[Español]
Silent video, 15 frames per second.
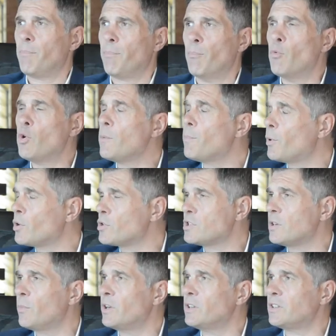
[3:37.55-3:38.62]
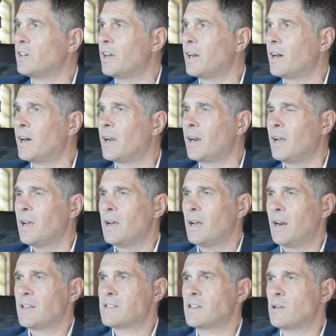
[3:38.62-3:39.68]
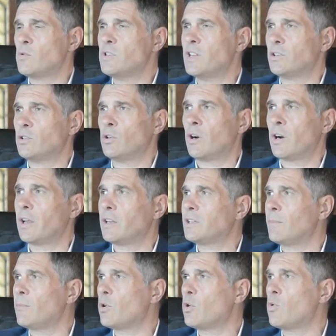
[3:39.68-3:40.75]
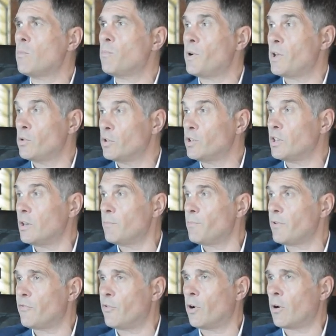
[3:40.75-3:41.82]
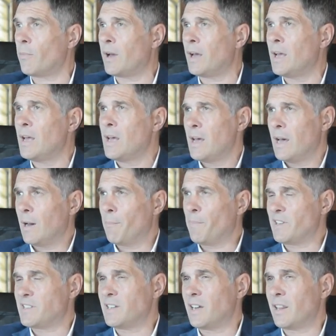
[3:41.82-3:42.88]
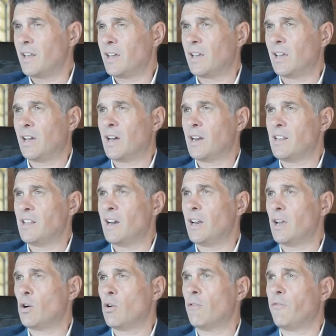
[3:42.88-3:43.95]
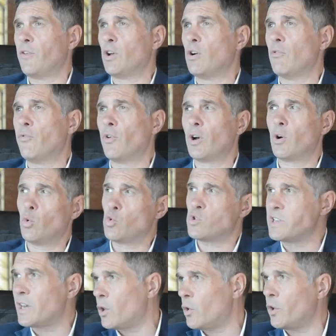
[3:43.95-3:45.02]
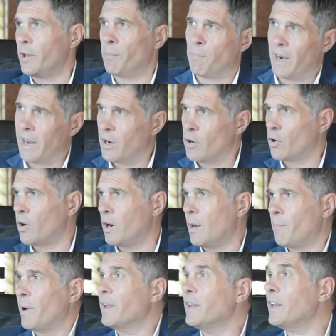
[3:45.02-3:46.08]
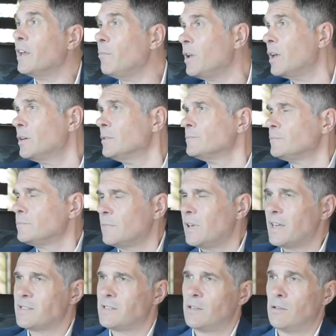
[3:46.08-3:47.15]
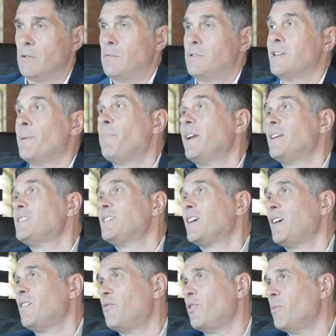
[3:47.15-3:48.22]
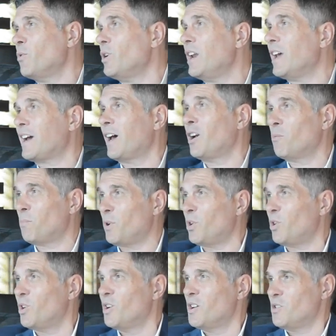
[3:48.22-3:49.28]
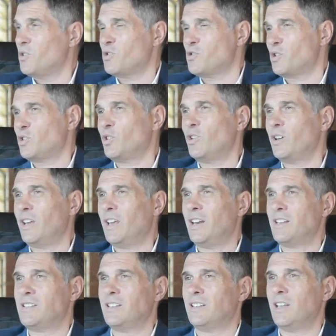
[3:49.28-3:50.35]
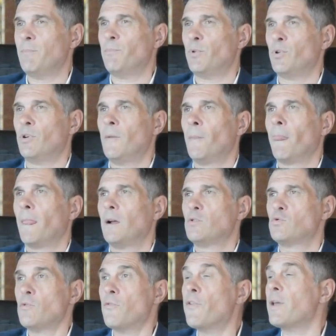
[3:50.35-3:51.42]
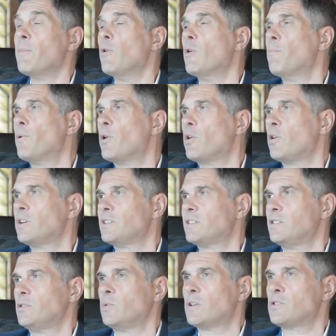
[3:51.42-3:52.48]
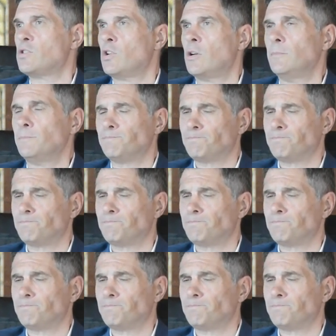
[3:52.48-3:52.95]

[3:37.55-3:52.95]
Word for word: muy próximo a entregar la segunda torre, estamos cumpliendo el tiempo y forma, a pesar de que Cardinal Escofico fue cruzado de pleno con la pandemia, hace, ya parece que fue muy lejano, pero nosotros en ese tiempo sufrimos un poco de esa situación,